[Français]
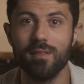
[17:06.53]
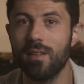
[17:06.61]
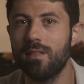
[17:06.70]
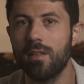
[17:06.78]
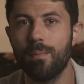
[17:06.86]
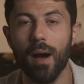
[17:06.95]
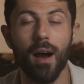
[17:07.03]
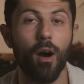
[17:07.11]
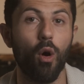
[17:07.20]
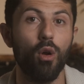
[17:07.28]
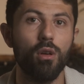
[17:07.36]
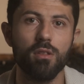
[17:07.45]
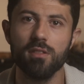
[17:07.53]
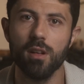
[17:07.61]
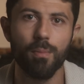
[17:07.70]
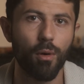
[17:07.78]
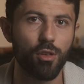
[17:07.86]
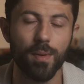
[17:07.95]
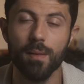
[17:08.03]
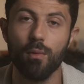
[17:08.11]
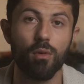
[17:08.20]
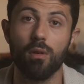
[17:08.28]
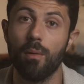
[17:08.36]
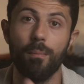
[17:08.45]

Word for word: n'hésite pas à relancer le prospect donc euh,